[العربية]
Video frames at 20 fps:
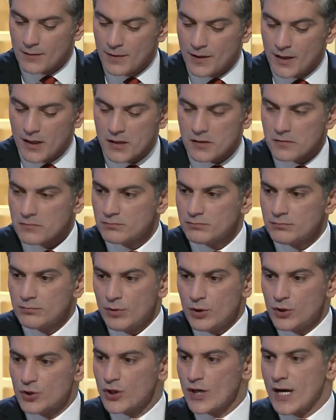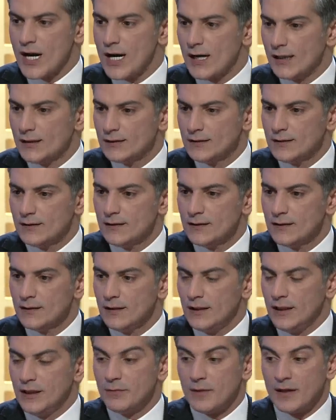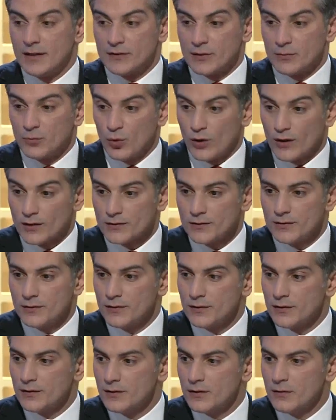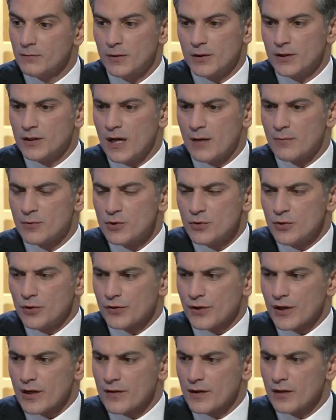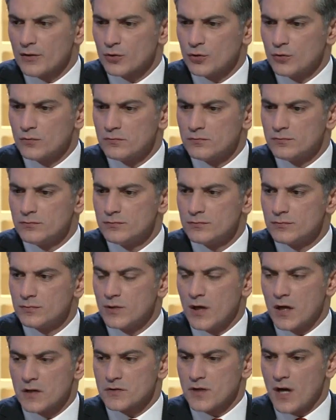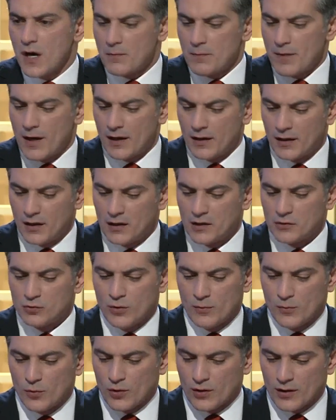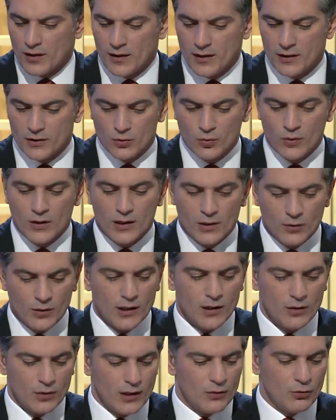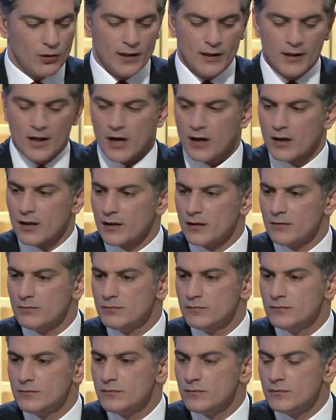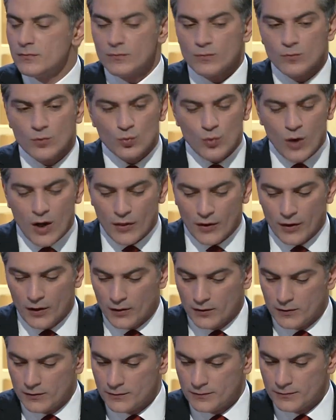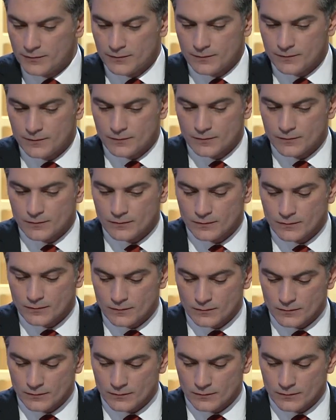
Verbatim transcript: منار اجراءات لحمايه المواطن بالكامل شنو اعتراضاتكم كاصحاب محلات ومولات والى اخره لا ماكو اعتراضات احنا بالعكس احنا